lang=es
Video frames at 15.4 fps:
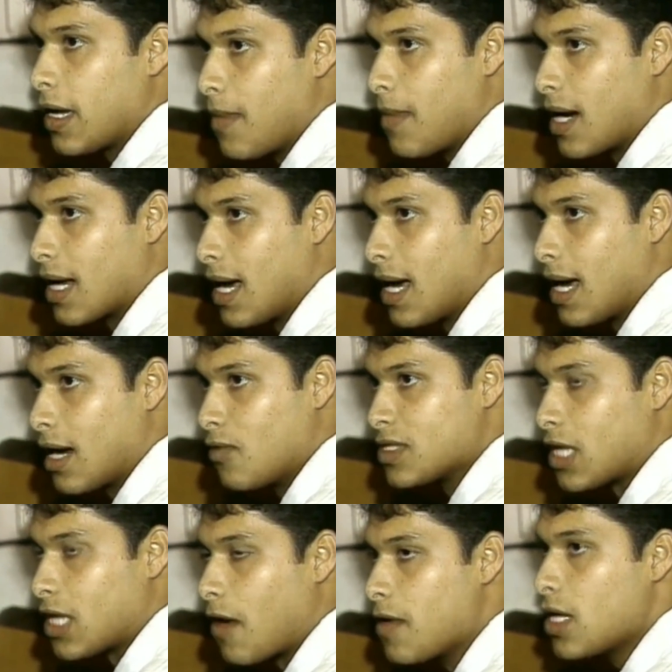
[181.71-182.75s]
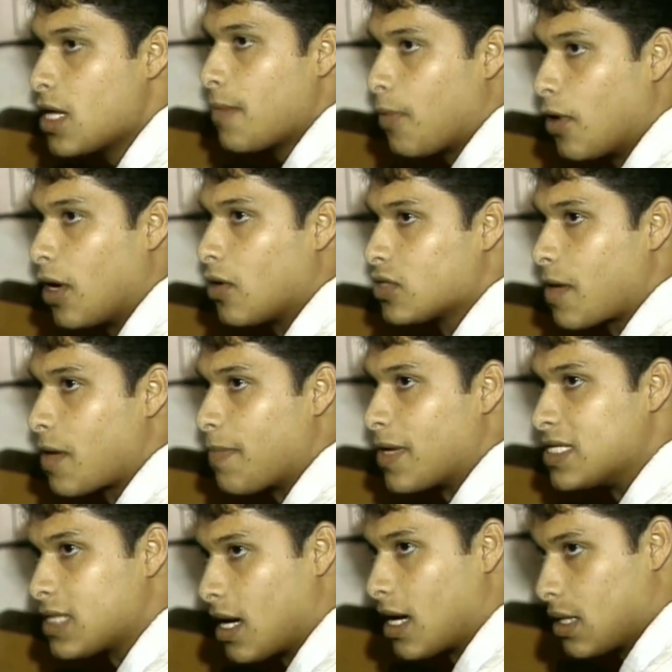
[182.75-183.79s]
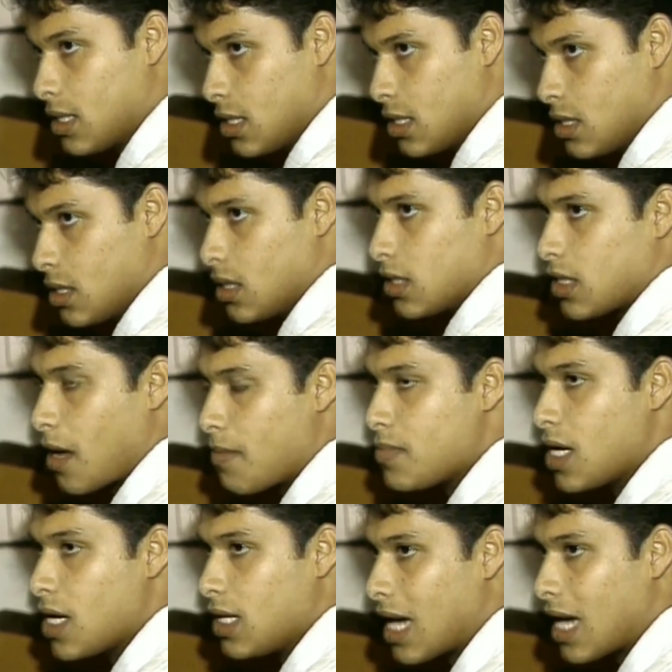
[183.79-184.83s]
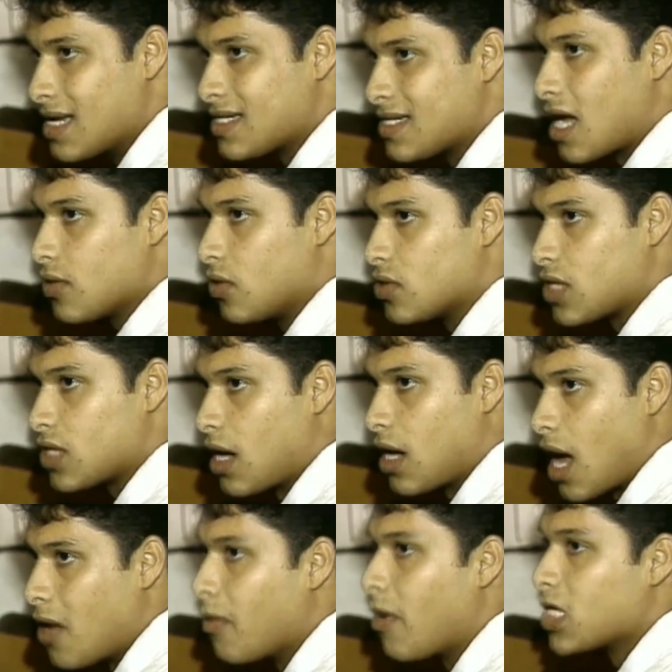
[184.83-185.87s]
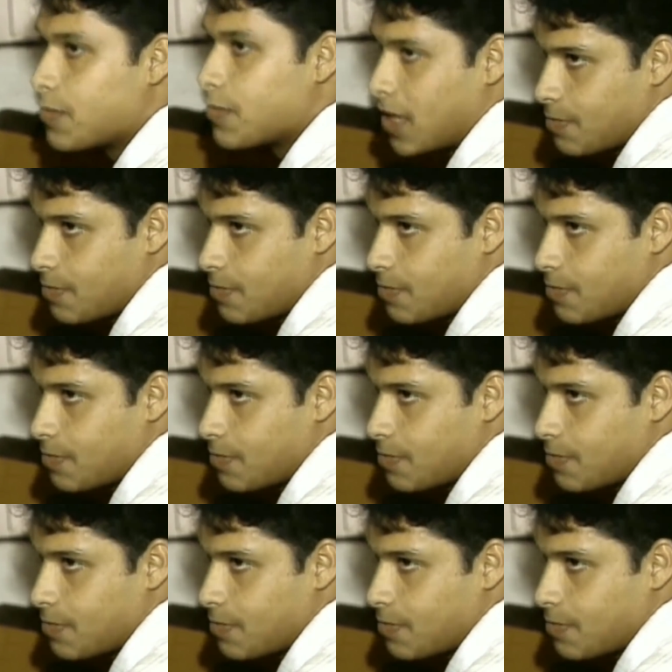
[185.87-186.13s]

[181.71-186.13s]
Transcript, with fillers: que marcar nuestra vida y ponernos a pensar también lanzándonos a, nuevas